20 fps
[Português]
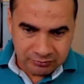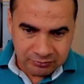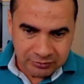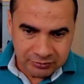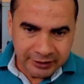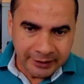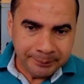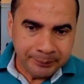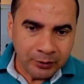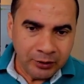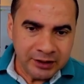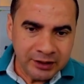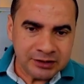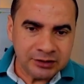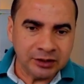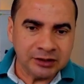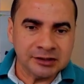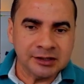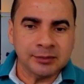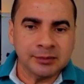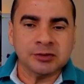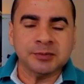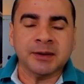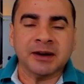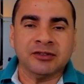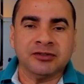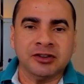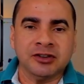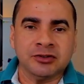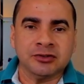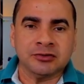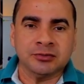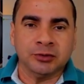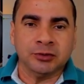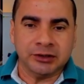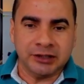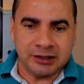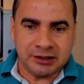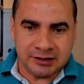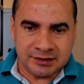Depois nós vamos para vídeos
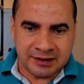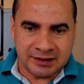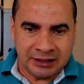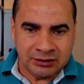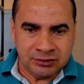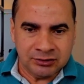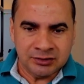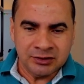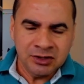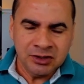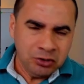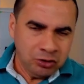monetizados.